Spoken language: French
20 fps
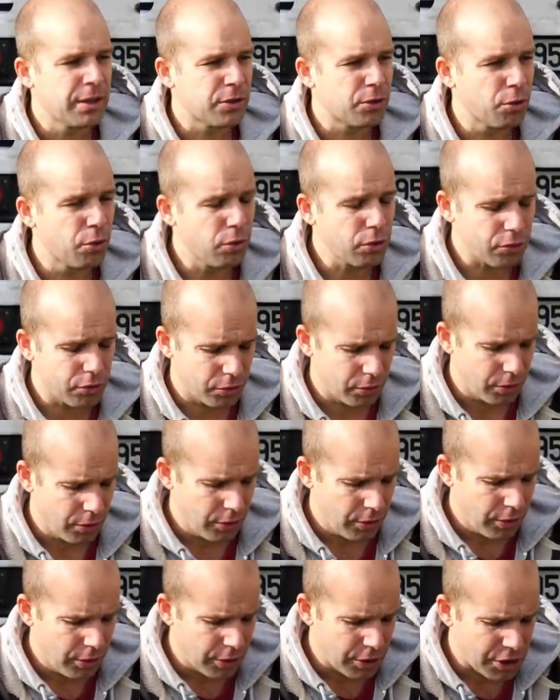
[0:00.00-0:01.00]
Donc,
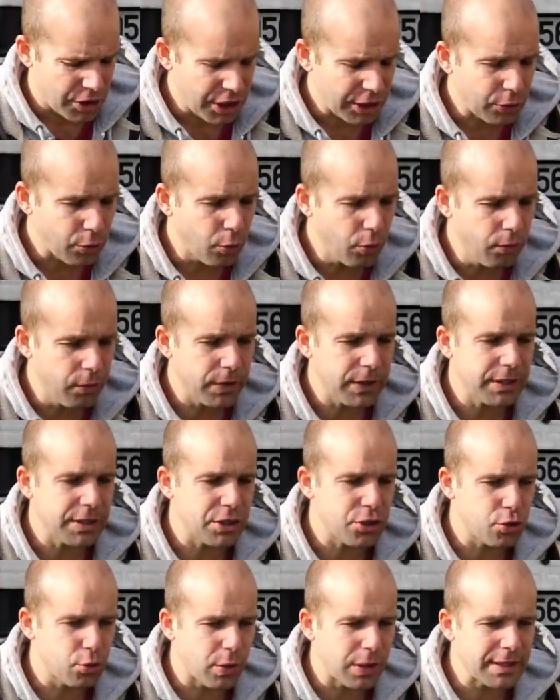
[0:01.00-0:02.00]
j'ai trouvé
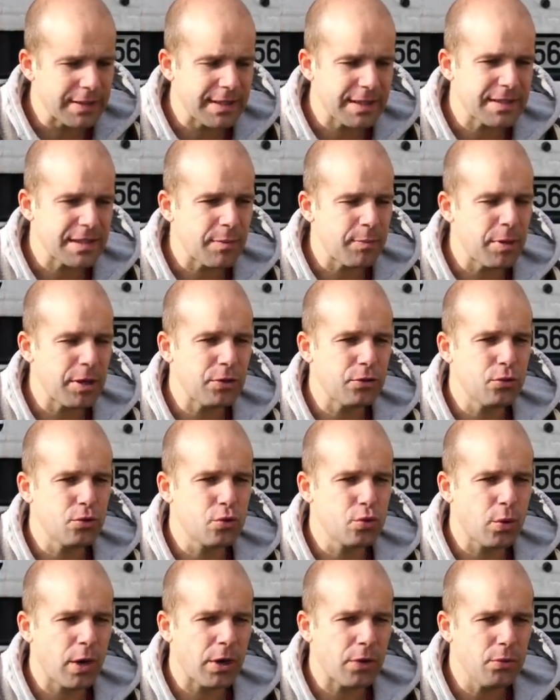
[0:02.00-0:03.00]
des joints, ça s'appelle du
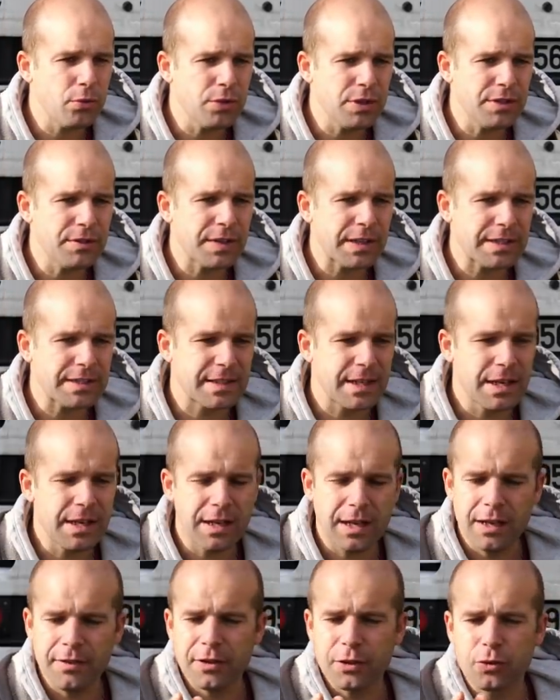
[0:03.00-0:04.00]
joint
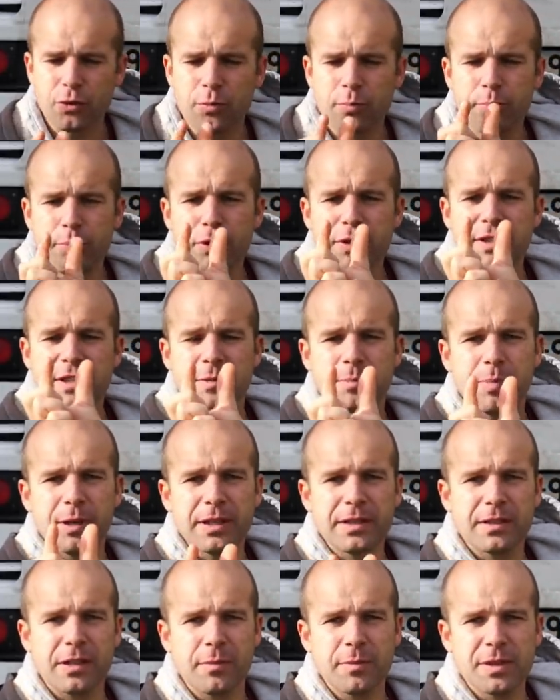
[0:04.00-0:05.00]
universel, avec une petite
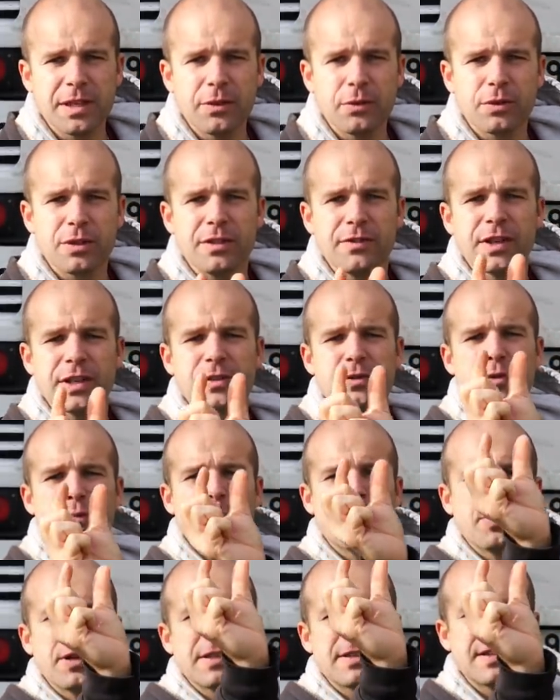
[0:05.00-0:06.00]
pince comme ça, donc il vient se
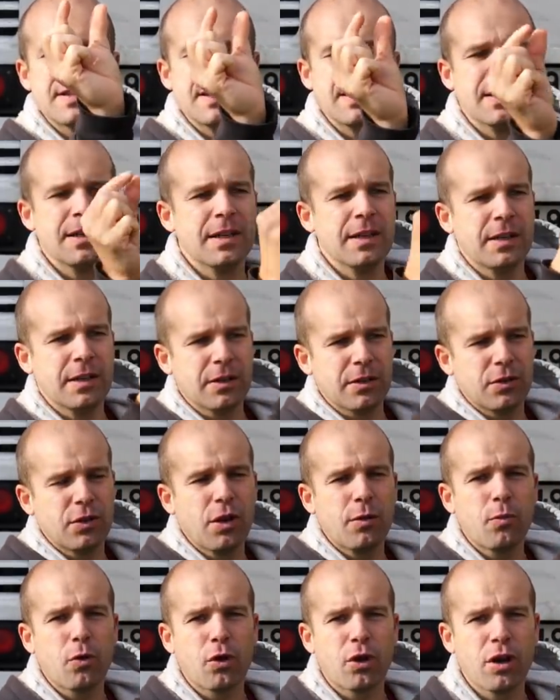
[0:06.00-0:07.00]
pincer
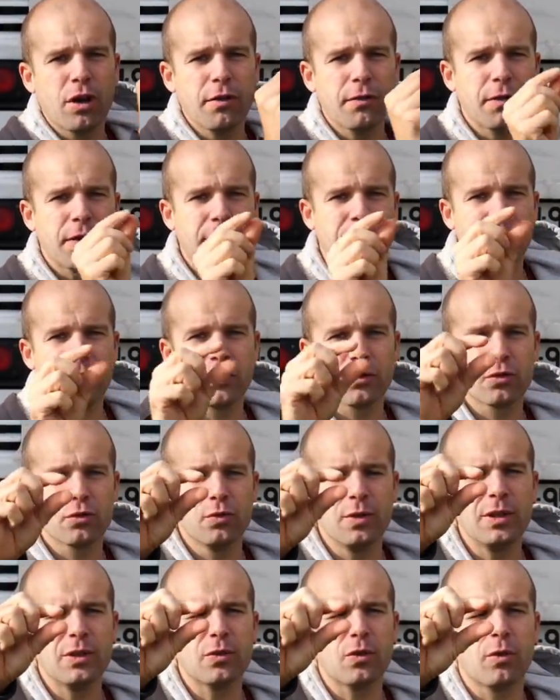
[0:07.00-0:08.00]
dans mon coffre, et
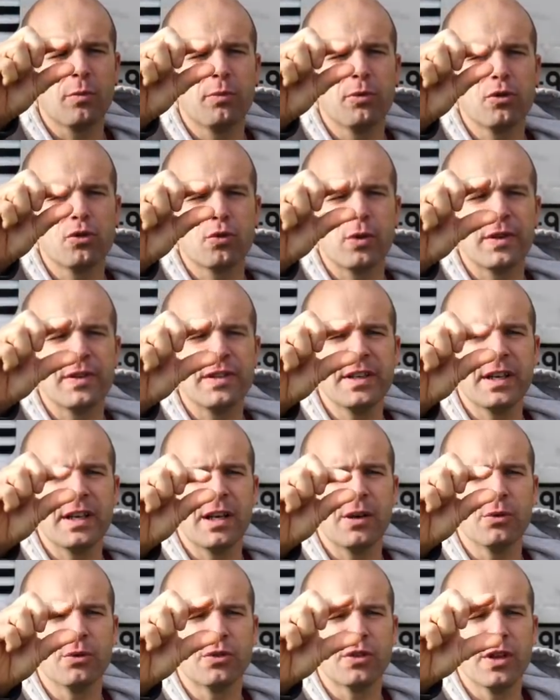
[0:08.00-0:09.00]
ensuite, on peut choisir
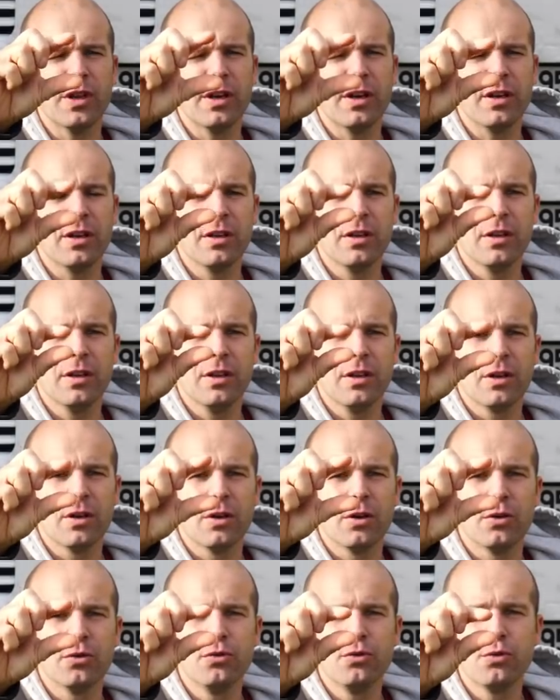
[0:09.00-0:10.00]
la hauteur
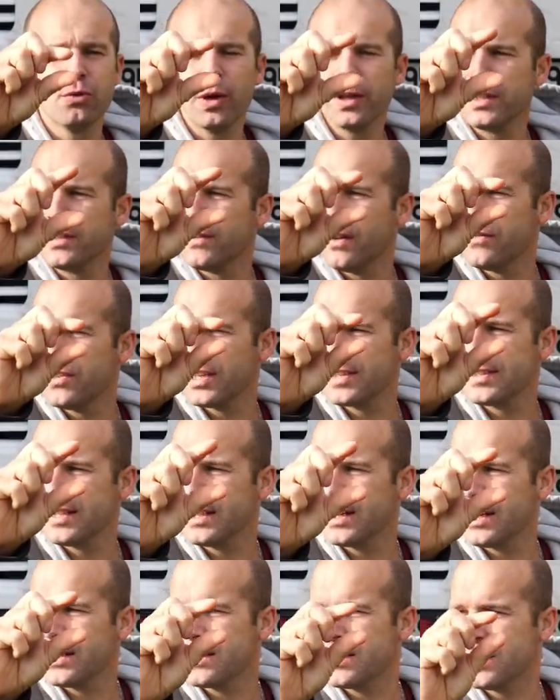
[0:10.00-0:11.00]
euh, du joint qui va venir
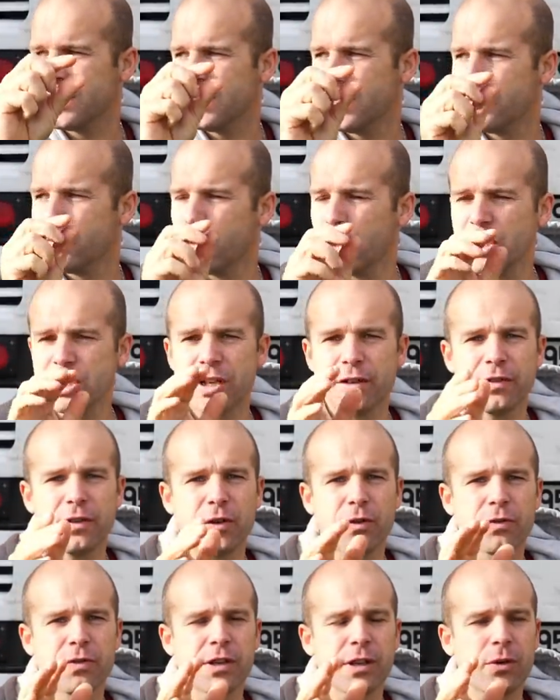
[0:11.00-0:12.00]
s'écraser. Et moi,
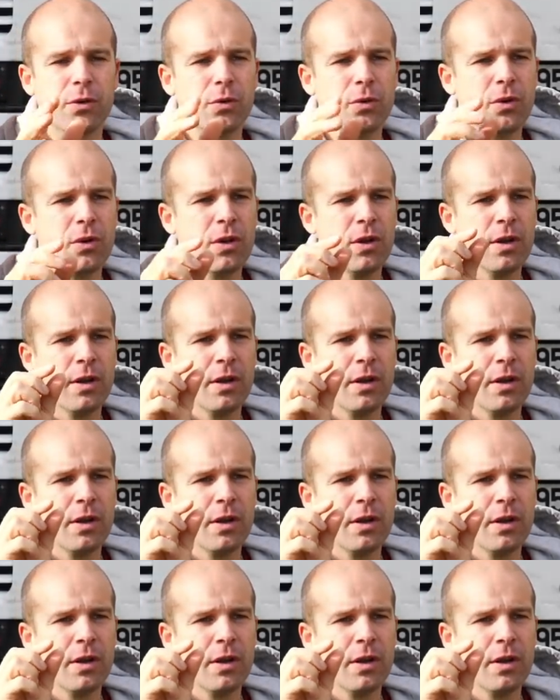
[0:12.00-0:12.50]
j'avais environ